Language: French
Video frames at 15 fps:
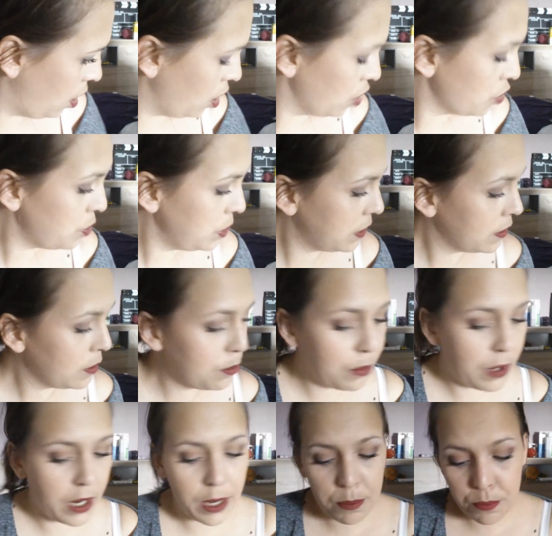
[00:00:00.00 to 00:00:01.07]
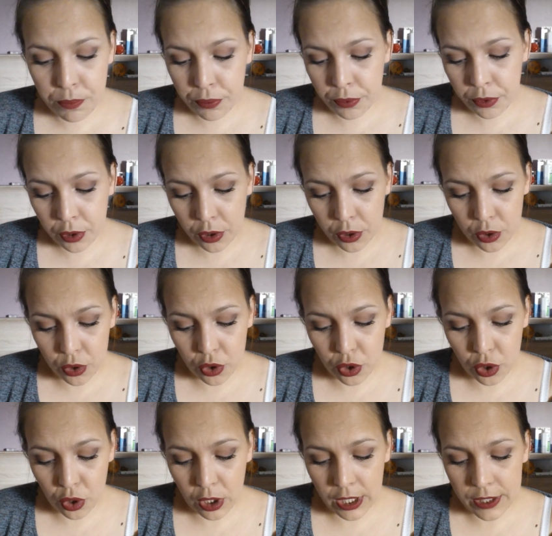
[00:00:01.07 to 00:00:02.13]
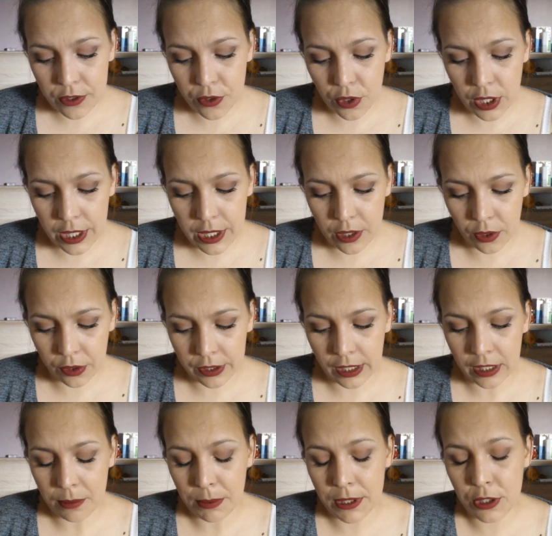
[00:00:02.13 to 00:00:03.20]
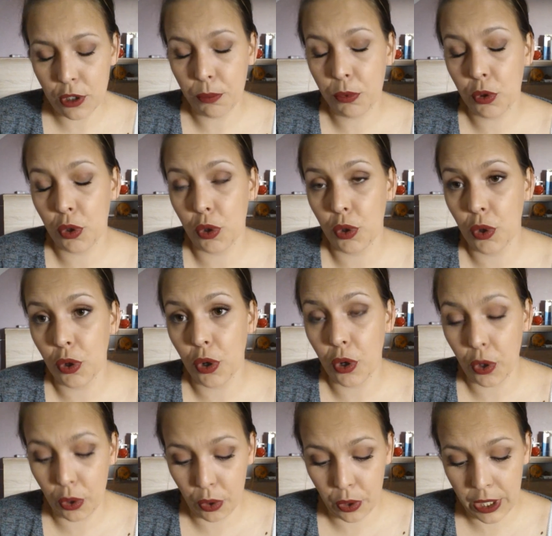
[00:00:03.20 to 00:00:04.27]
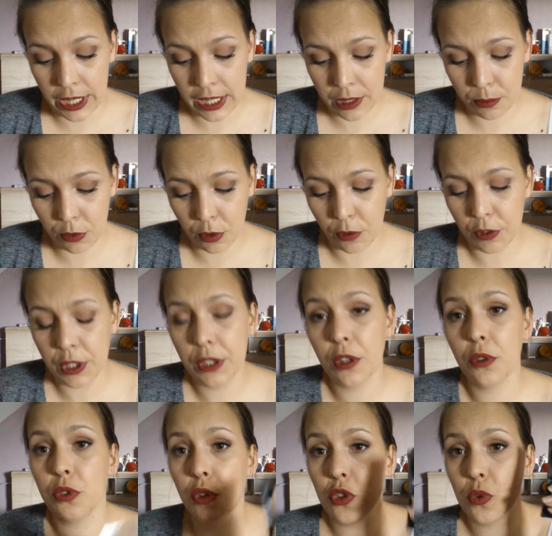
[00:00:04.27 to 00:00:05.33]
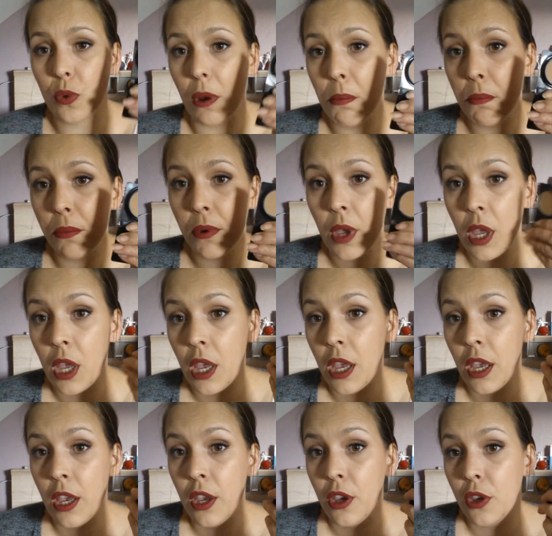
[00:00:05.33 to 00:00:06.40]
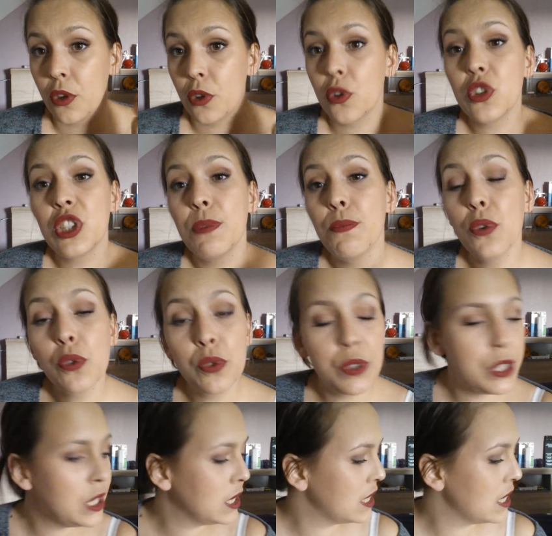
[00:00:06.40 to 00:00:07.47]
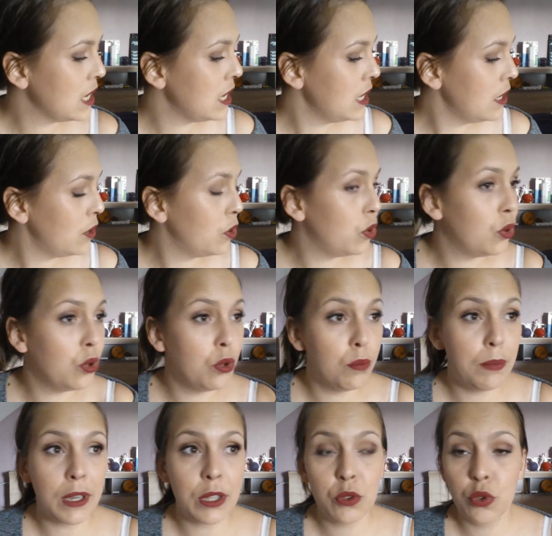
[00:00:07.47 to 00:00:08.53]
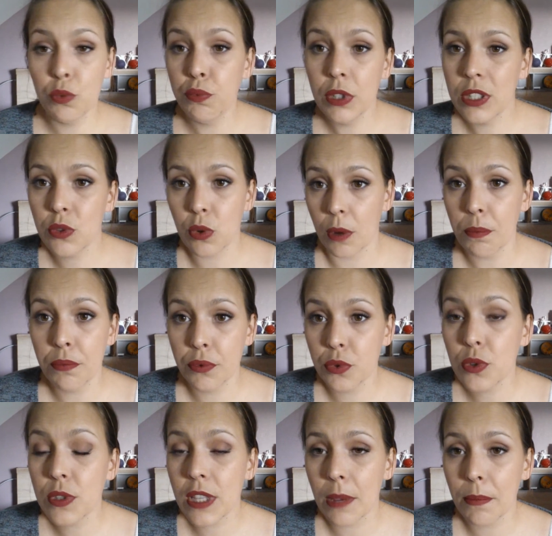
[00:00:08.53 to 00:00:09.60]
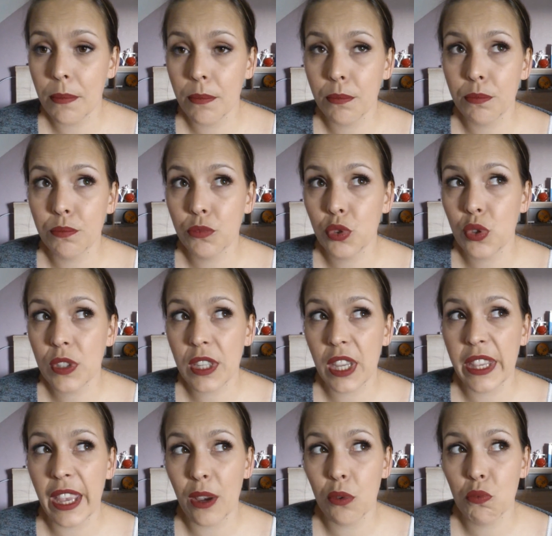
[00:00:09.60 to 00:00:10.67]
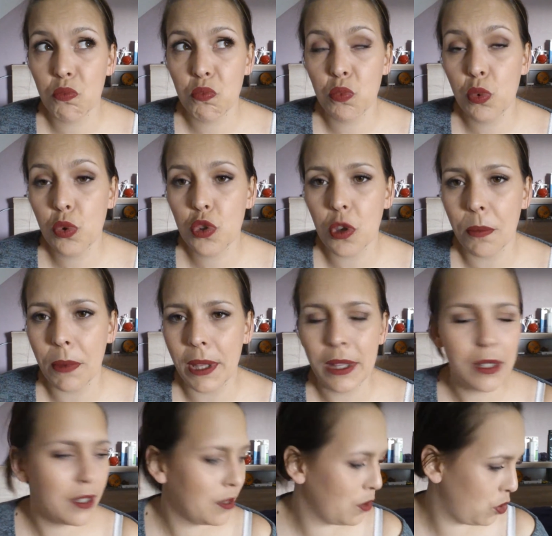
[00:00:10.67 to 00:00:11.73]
Ensuite, ma poudre chocolat de soleil en teinte médium que Hélène m'a envoyé dans notre swap que j'ai beaucoup utilisé euh, bah, depuis le swap jusqu'à jusqu'à il y a une semaine